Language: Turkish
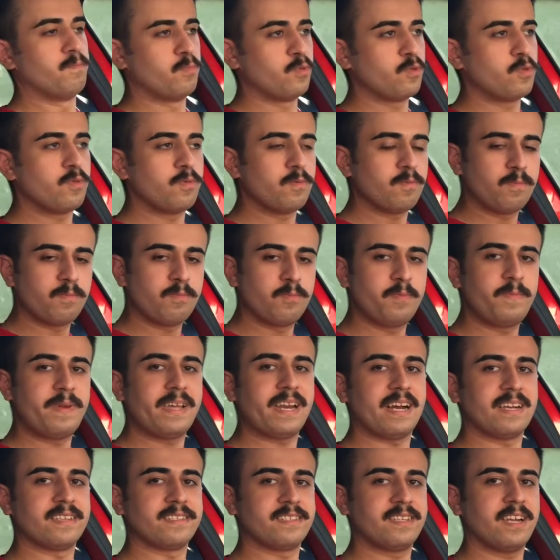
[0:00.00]
Bu, bu
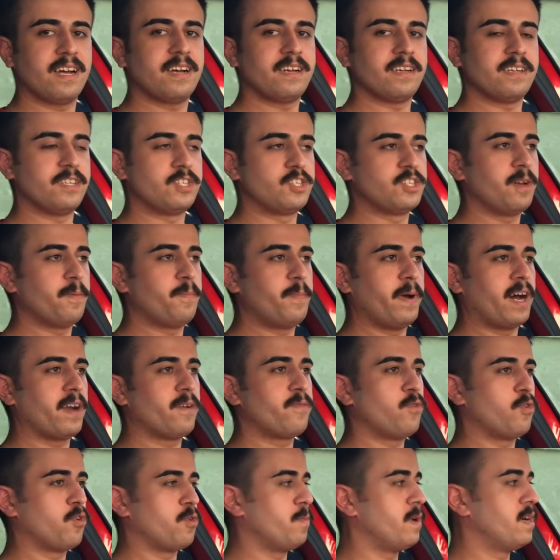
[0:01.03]
biraz da işe
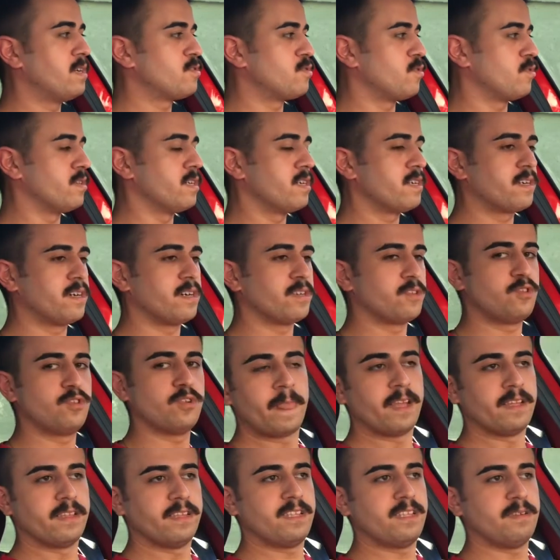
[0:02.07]
performans odağı katıyor.
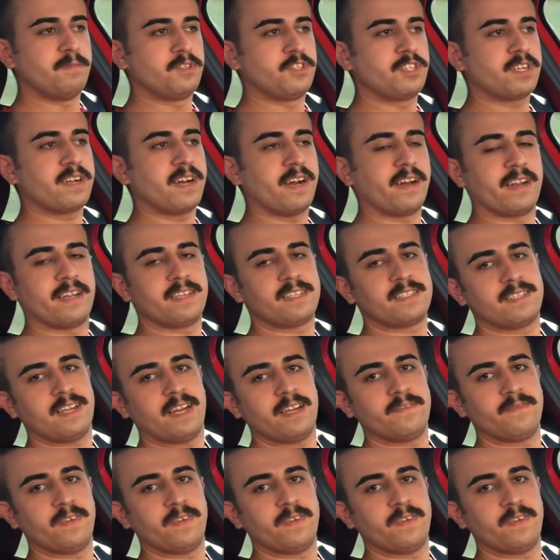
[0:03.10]
Ne demiştik? RS Line